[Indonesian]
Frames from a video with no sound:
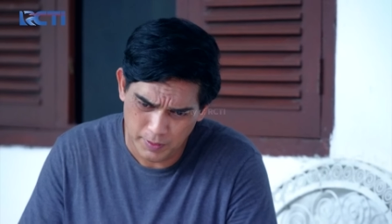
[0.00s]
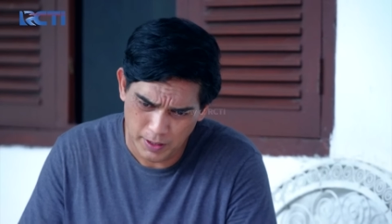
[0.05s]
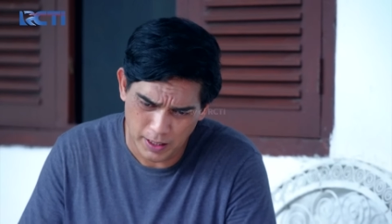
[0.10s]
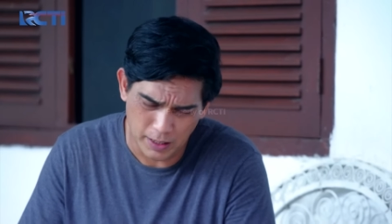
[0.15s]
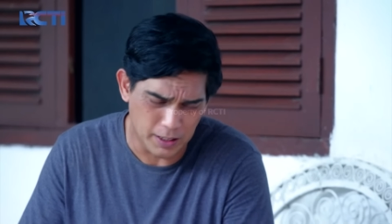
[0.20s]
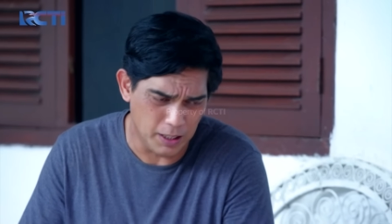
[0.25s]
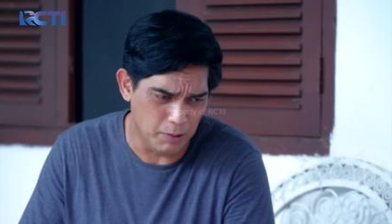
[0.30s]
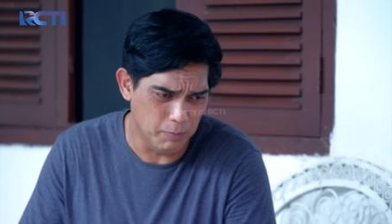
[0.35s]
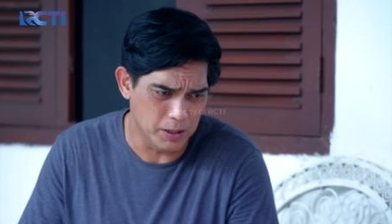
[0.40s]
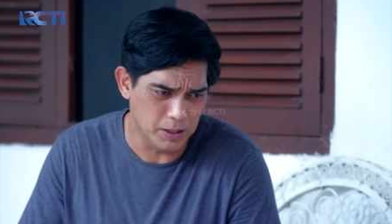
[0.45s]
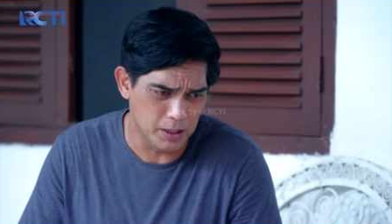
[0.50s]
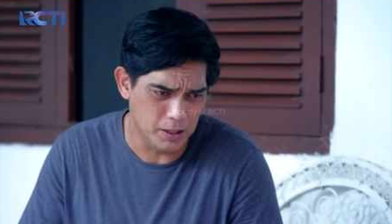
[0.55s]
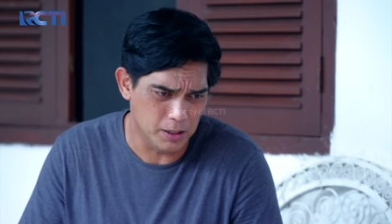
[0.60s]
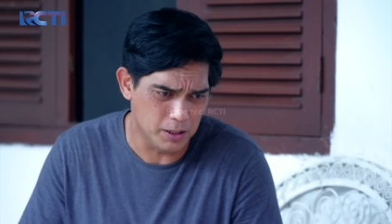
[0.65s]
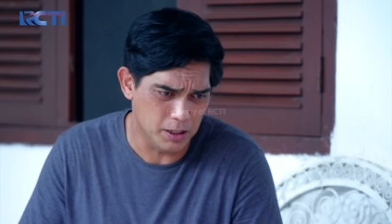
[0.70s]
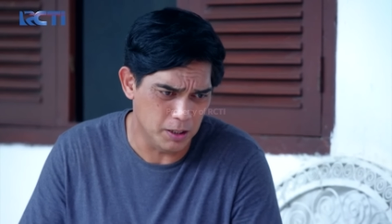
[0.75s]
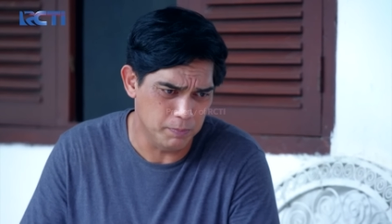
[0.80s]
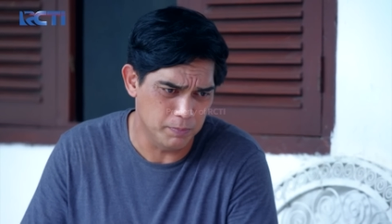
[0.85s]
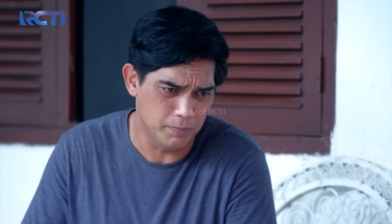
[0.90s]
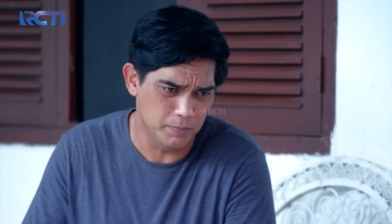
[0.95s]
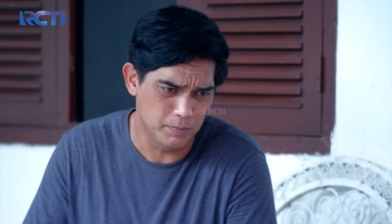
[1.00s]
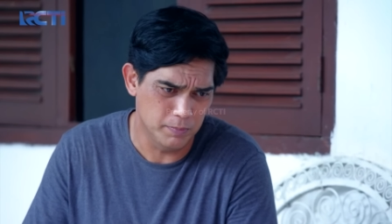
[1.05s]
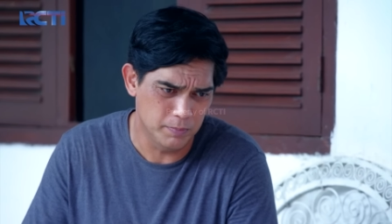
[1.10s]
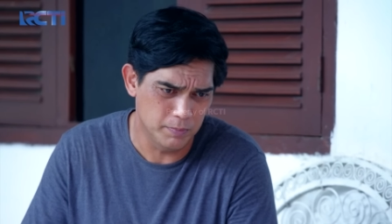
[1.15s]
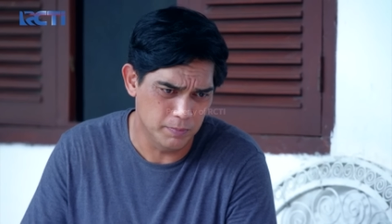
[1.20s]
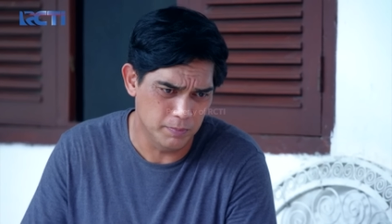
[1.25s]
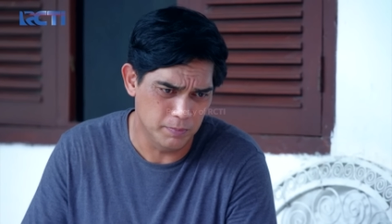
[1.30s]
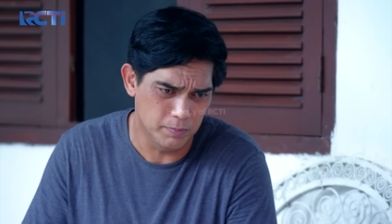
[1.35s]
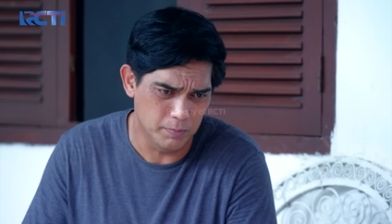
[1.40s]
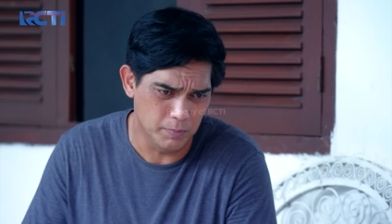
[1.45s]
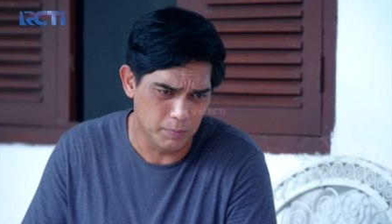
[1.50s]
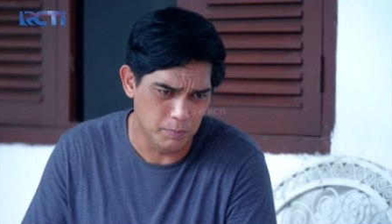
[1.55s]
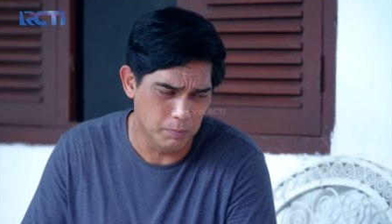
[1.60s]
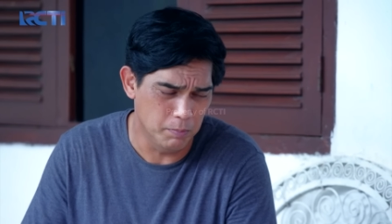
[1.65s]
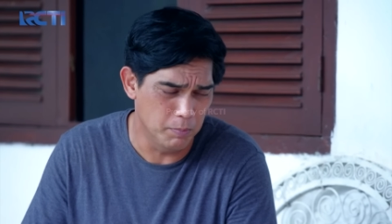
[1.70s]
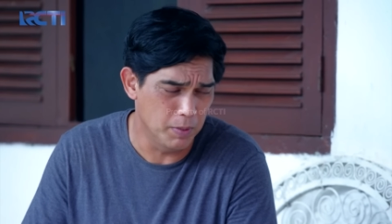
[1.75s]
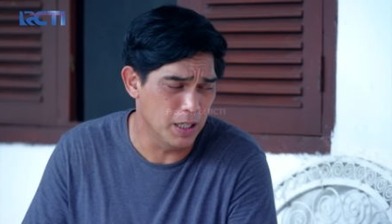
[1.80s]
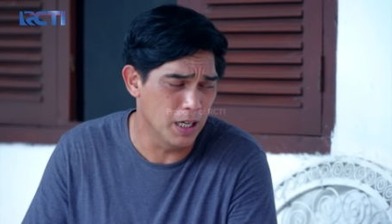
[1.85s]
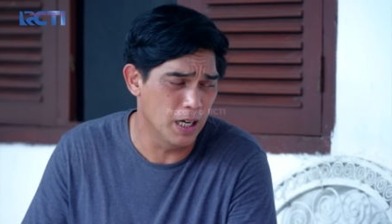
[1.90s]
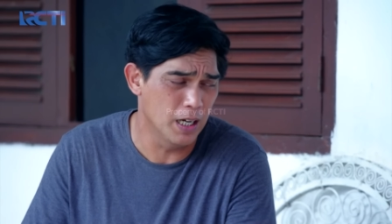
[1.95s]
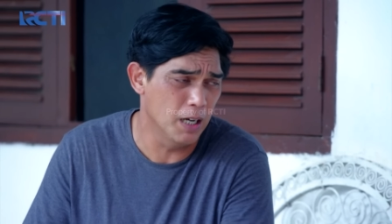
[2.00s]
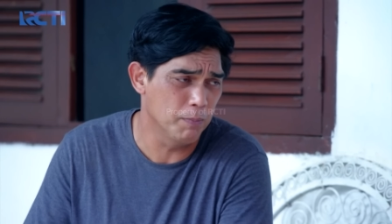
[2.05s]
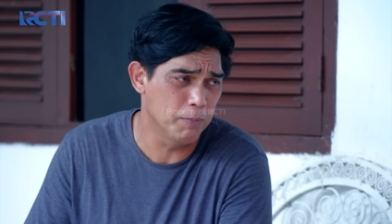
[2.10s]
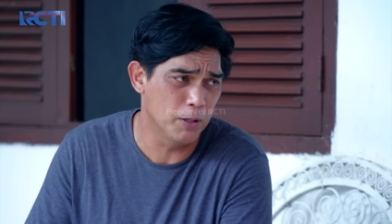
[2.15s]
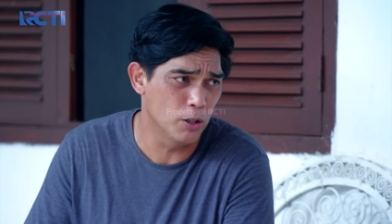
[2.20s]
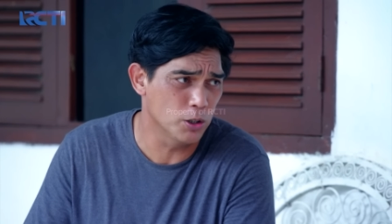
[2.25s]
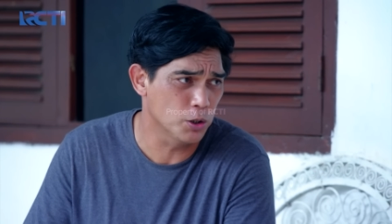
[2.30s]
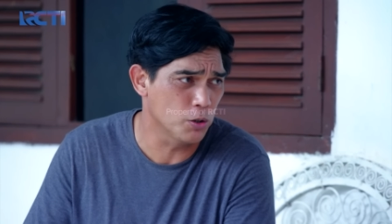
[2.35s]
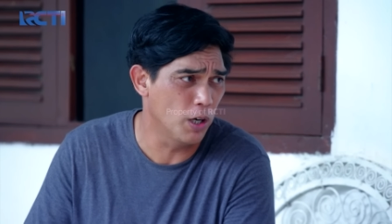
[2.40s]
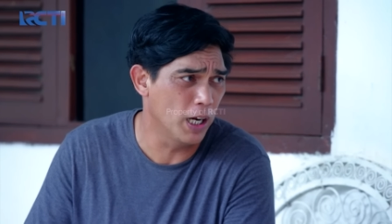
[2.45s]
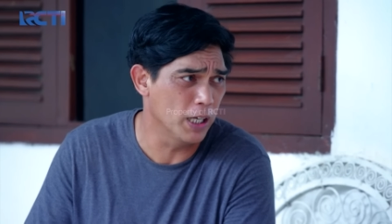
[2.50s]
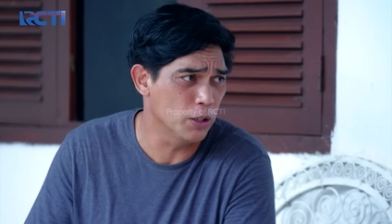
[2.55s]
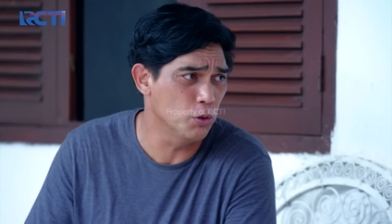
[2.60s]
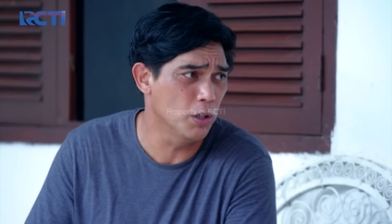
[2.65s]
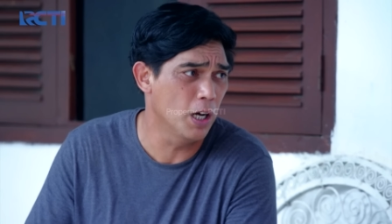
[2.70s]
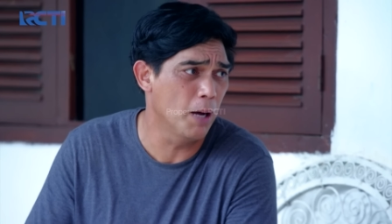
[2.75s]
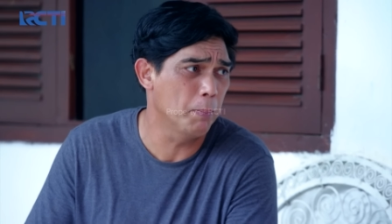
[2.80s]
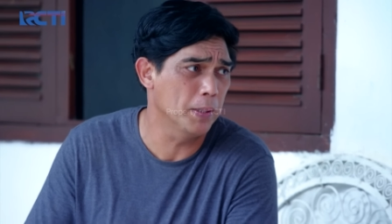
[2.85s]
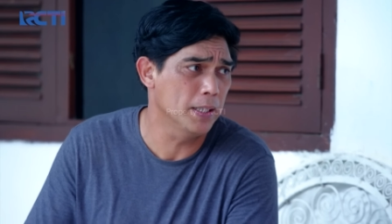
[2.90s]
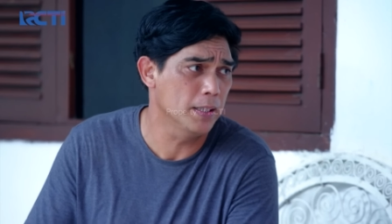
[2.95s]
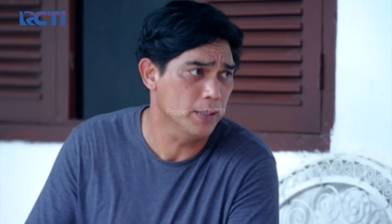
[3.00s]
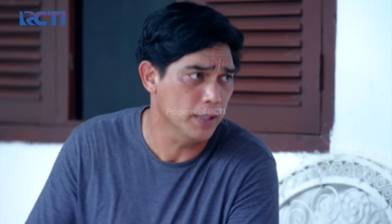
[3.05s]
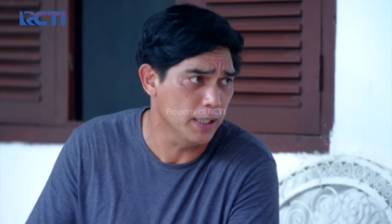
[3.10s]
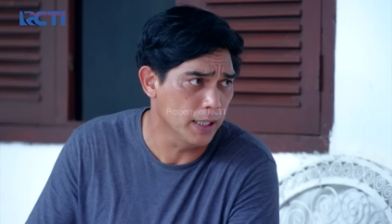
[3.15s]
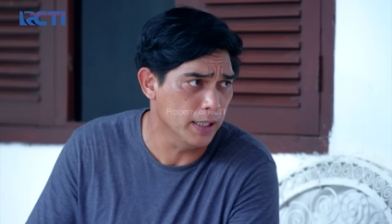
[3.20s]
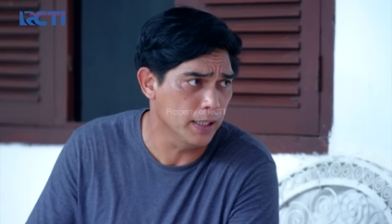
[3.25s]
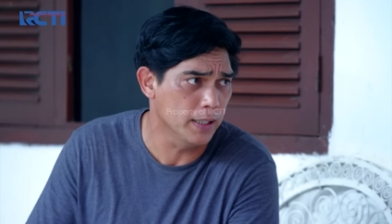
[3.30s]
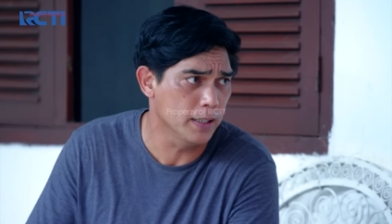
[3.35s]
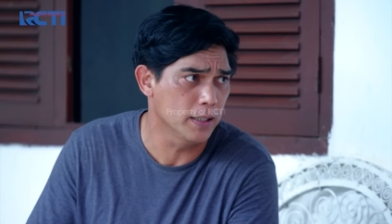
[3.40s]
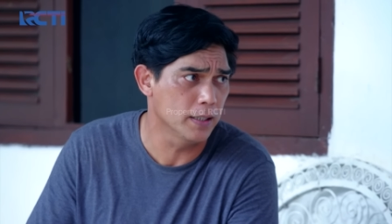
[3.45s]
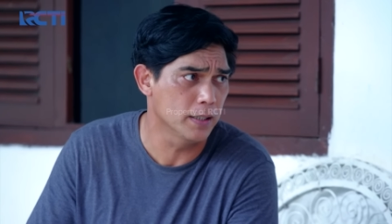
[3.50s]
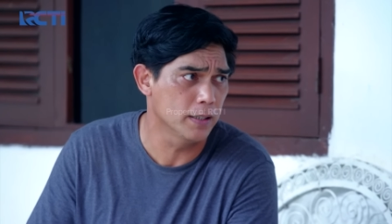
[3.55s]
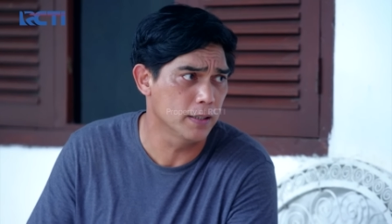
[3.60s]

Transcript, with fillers: dia teh masih tetap menganggap kalau sekolah itu nggak penting.